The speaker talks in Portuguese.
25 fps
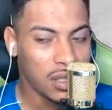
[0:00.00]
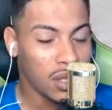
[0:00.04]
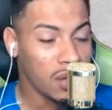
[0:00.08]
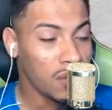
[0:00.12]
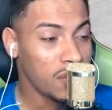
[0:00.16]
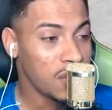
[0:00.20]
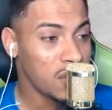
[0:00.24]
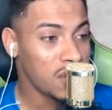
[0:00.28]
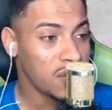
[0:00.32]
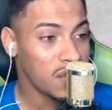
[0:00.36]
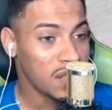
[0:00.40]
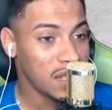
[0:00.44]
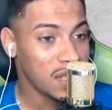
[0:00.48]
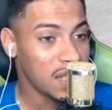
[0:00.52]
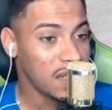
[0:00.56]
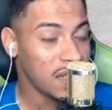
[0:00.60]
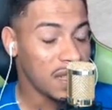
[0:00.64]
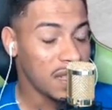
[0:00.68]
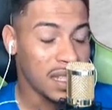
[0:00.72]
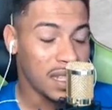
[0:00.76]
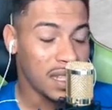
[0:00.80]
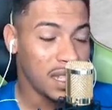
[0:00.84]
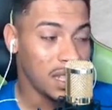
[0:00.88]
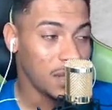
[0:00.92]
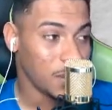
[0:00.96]
Então o vídeo vai ser
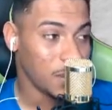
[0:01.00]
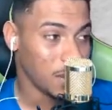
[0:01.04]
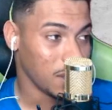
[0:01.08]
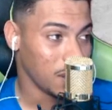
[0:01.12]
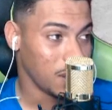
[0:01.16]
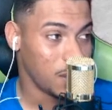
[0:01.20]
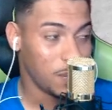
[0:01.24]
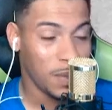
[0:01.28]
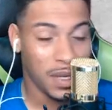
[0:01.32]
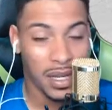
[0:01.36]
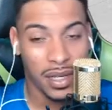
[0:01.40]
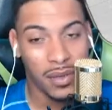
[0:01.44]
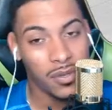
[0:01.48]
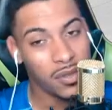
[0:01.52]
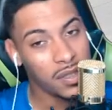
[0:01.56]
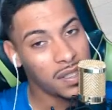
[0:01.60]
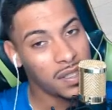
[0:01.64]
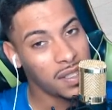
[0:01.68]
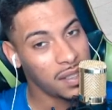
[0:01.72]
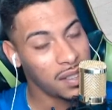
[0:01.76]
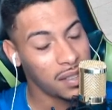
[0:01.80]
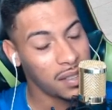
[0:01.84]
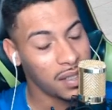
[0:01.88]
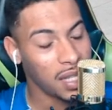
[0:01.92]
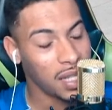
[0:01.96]
esse aqui, mano. Espero que
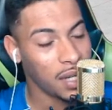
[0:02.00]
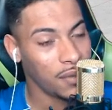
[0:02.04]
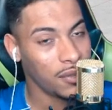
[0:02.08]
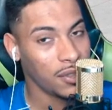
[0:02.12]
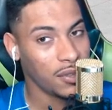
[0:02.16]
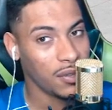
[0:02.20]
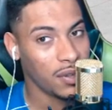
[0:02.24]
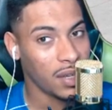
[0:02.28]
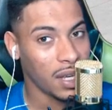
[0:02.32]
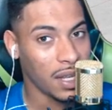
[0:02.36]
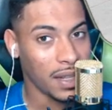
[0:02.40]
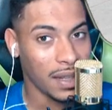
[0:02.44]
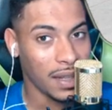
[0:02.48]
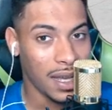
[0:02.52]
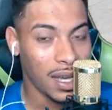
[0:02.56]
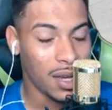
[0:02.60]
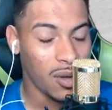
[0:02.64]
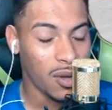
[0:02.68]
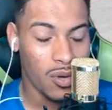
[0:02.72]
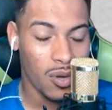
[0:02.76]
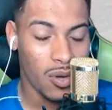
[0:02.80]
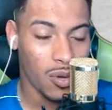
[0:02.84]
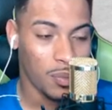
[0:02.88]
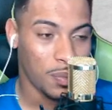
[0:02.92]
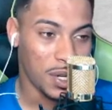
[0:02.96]
você se inscreva no
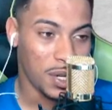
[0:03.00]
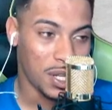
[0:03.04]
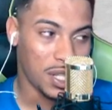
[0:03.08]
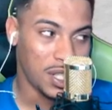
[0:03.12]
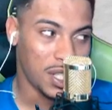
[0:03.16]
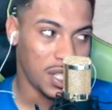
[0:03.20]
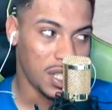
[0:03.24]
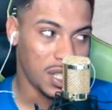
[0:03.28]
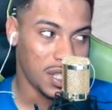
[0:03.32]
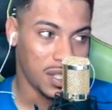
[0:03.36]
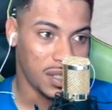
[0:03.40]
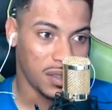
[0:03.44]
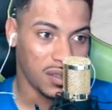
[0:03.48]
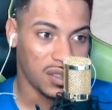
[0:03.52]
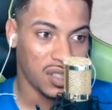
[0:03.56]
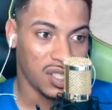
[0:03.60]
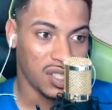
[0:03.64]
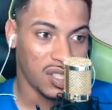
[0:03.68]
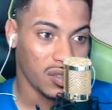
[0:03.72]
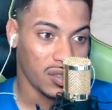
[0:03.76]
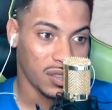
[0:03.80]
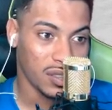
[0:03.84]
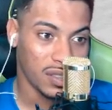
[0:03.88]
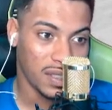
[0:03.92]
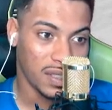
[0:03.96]
canal, compartilhe se
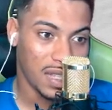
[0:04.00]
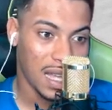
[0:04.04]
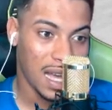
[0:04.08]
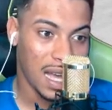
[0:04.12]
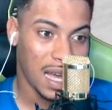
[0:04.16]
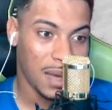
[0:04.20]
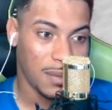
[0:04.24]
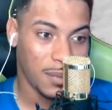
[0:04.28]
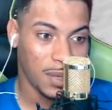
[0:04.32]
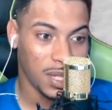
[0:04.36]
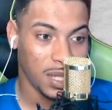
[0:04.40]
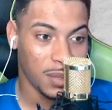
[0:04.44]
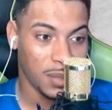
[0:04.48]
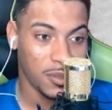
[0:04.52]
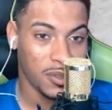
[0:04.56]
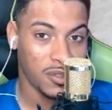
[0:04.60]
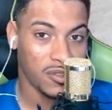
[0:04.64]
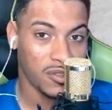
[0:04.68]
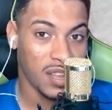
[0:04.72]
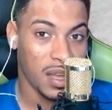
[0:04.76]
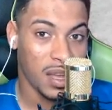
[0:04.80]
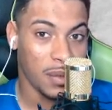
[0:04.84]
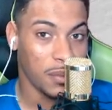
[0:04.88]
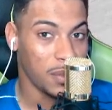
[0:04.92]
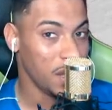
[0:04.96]
você gostar, manda pros
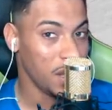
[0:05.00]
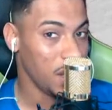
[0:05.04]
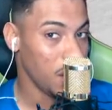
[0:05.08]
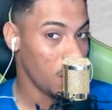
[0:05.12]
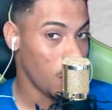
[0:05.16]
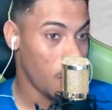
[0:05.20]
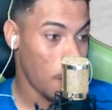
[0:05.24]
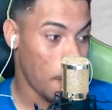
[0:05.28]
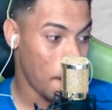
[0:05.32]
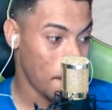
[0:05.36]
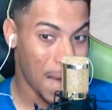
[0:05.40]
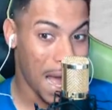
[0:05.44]
seus amigos,